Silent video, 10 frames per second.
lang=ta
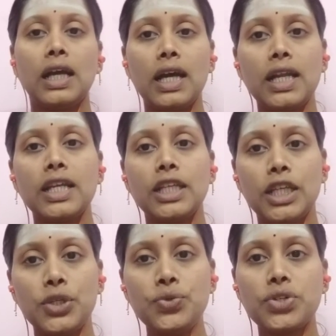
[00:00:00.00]
கரை
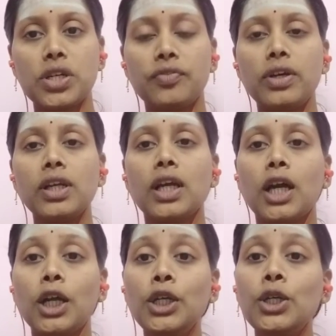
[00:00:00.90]
நின்றவர்
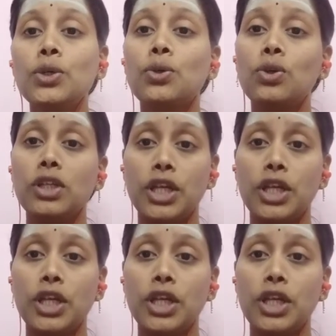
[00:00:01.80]
கண்டு கொள்